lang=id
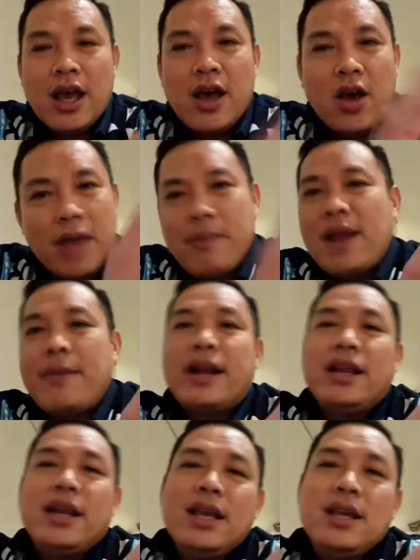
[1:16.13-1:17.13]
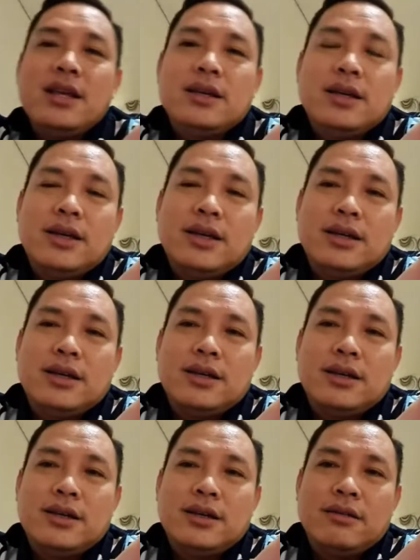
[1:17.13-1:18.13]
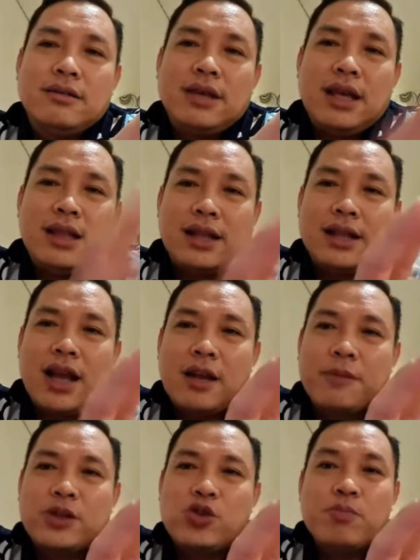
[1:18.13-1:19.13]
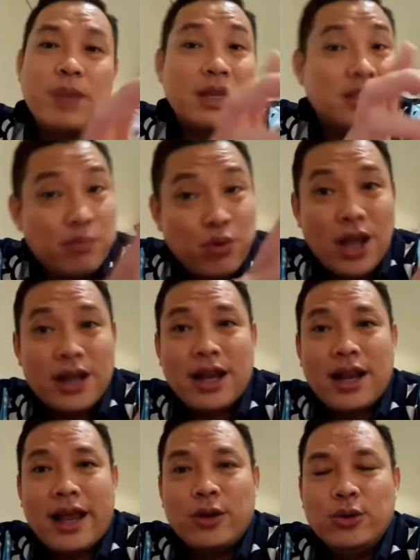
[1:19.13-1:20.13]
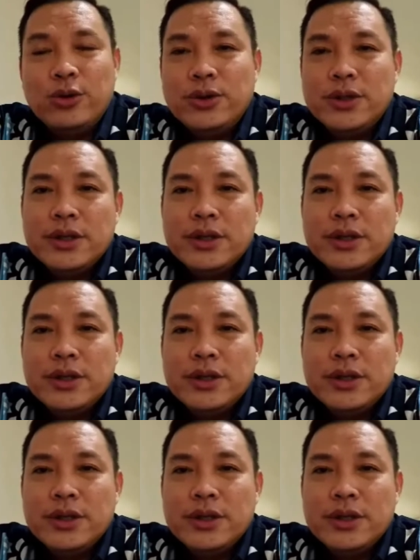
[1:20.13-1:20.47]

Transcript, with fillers: Oke, malam hari ini uh, kita terakhir berjumpa sebulan yang lalu